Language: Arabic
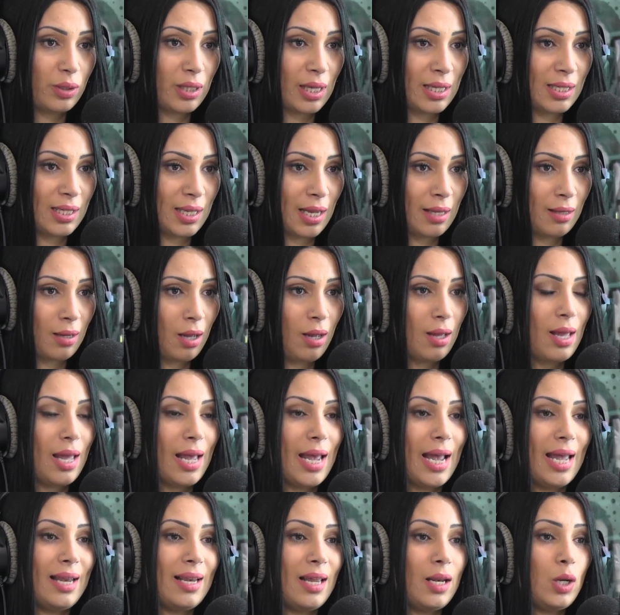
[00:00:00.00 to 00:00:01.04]
دو تان ديالنا
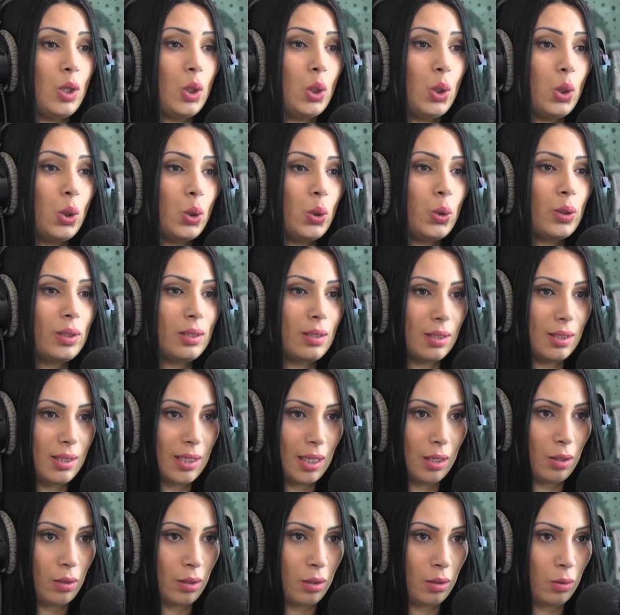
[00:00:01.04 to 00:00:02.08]
على اللون
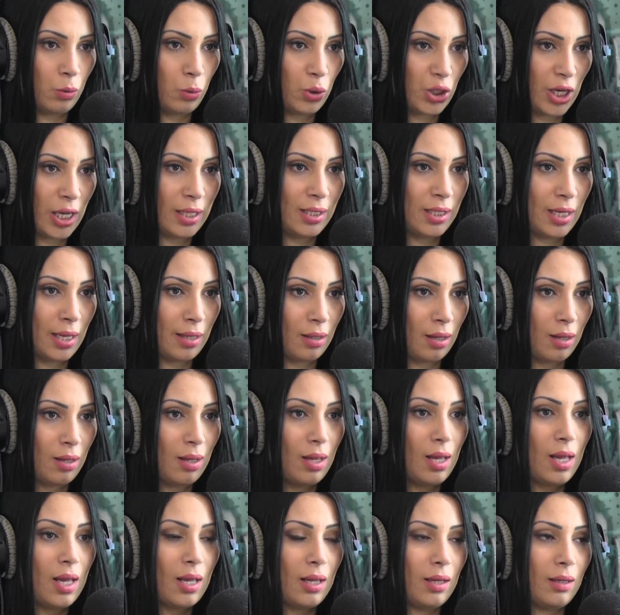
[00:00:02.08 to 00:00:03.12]
ديال الوجه ديالنا
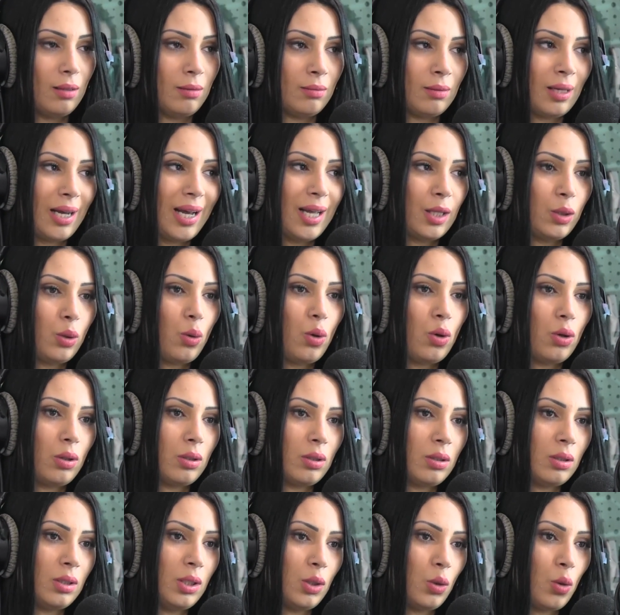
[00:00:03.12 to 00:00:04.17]

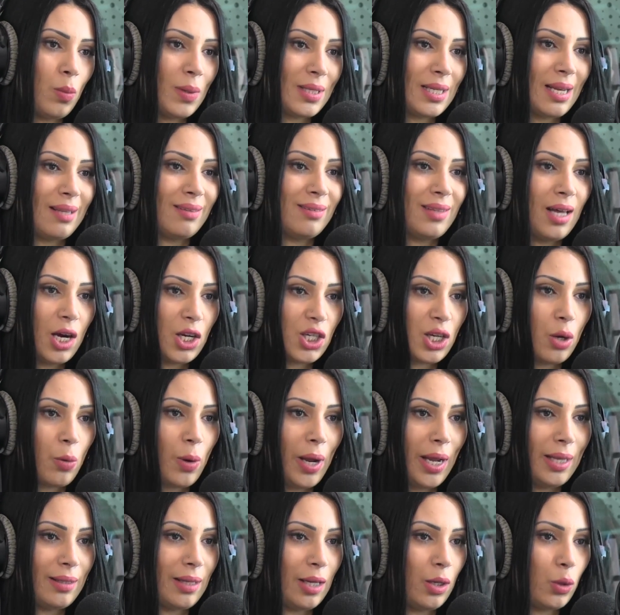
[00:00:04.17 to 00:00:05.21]
نقدروا نديروا مثلا درجه
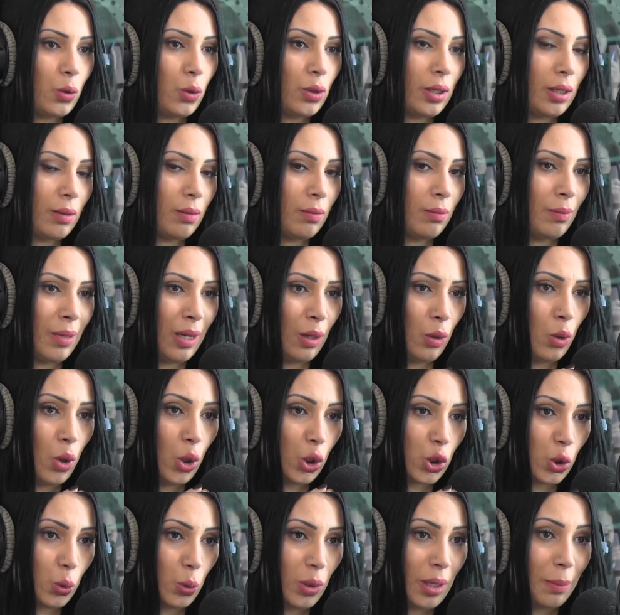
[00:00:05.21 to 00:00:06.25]
واحده يكون
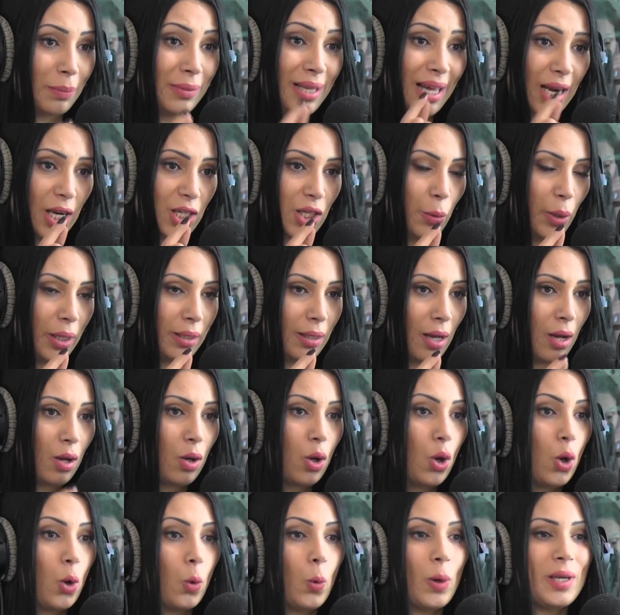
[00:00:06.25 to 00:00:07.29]
مغلوق شويه بدرجه واحده
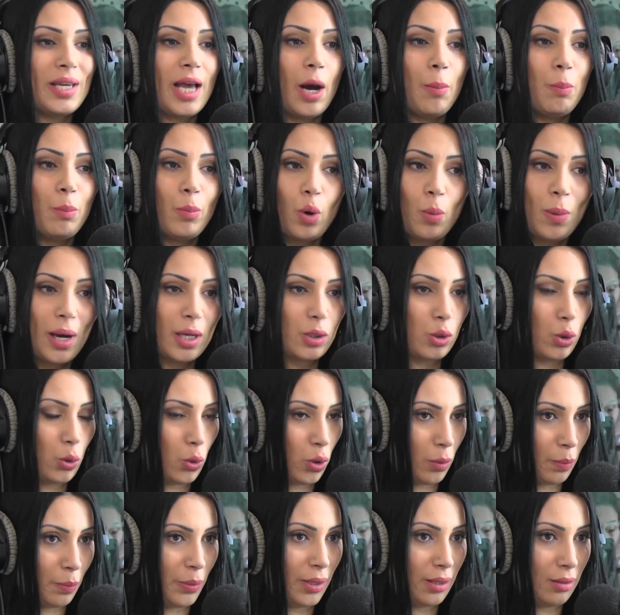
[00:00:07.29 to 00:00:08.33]
وين عمره ما خصو
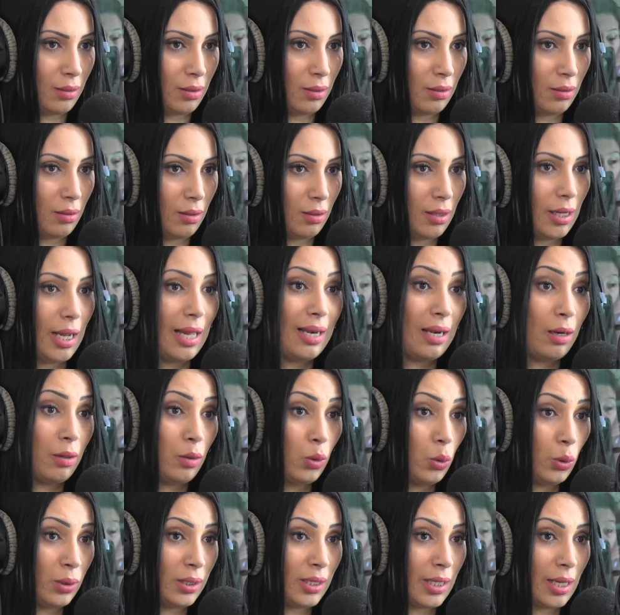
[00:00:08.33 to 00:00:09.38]
يكون بيض على
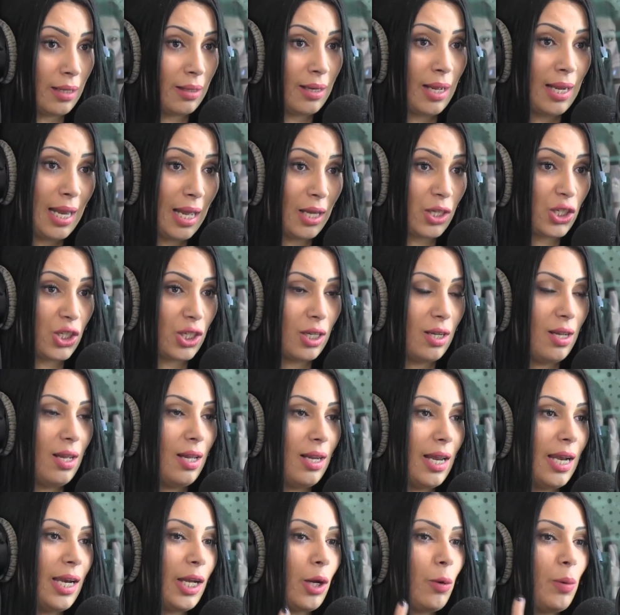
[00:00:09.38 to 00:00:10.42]
اللون ديالنا علاش
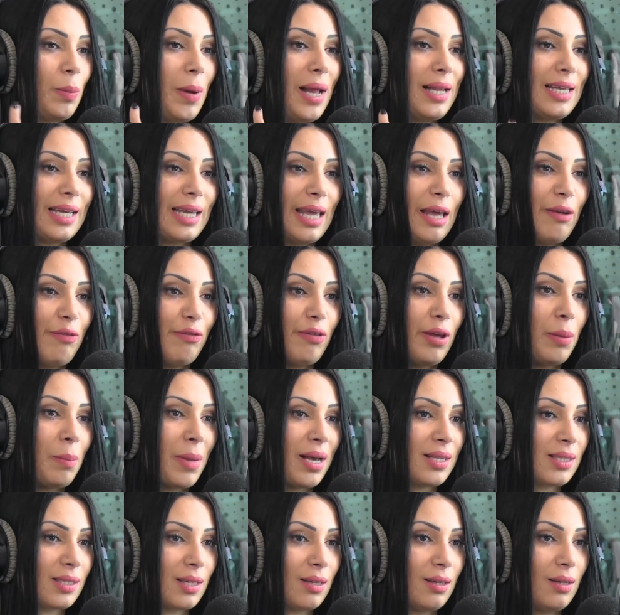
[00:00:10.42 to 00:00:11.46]
يعني كيولي بحال داك الافي
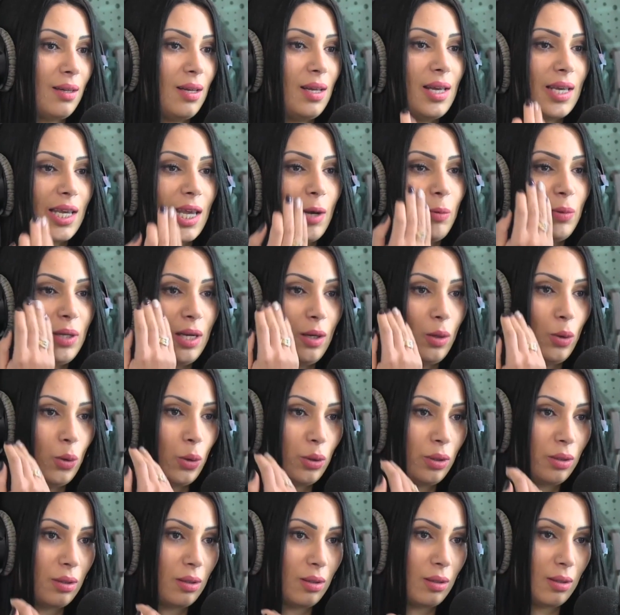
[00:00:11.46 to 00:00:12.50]
ماسك كيولي
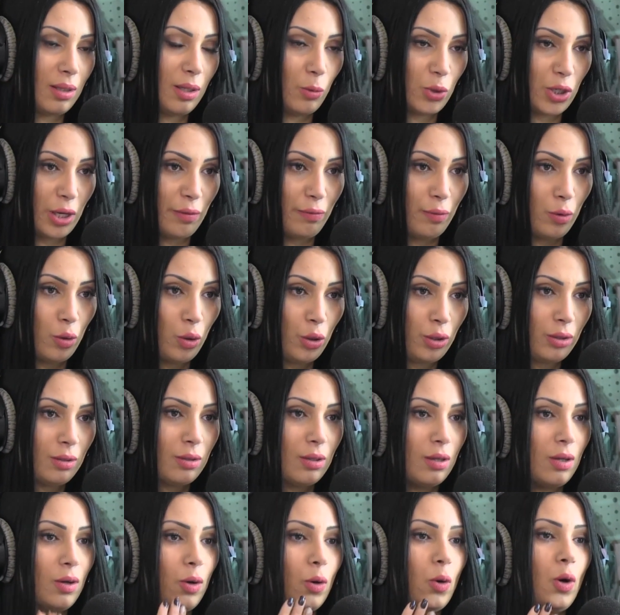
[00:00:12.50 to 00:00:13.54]
اللون الوجه في لون
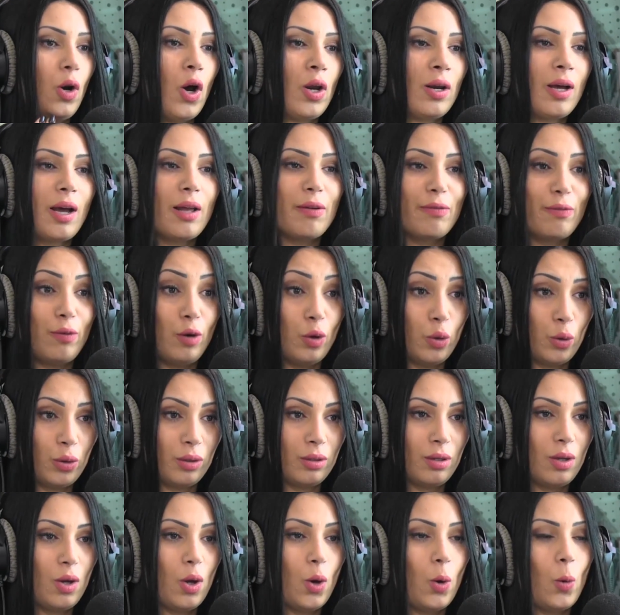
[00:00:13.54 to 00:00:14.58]
والعنق في
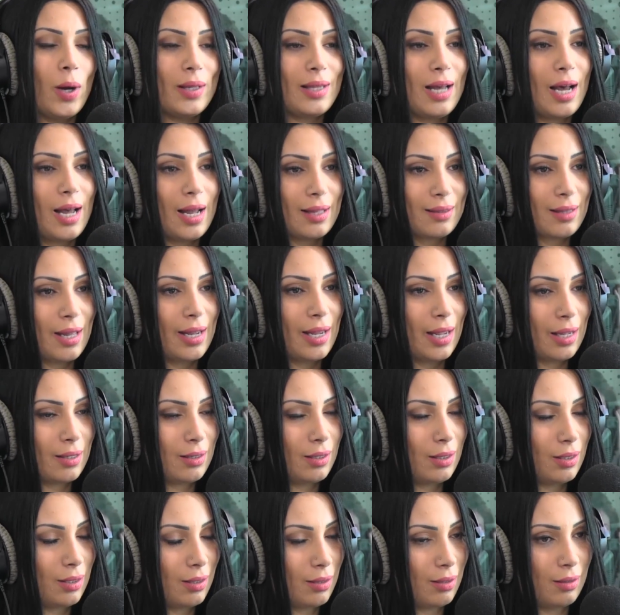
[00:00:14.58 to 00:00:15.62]
لون وهذا خطا
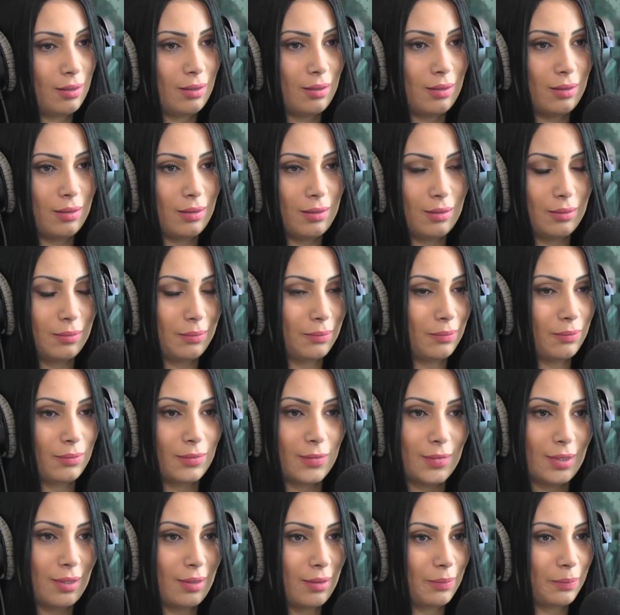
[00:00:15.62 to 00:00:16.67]
يعني
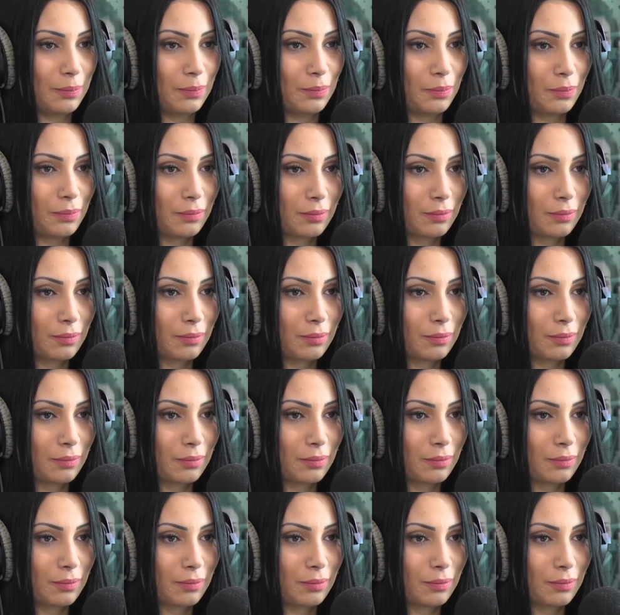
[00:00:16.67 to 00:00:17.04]
واللي عجبني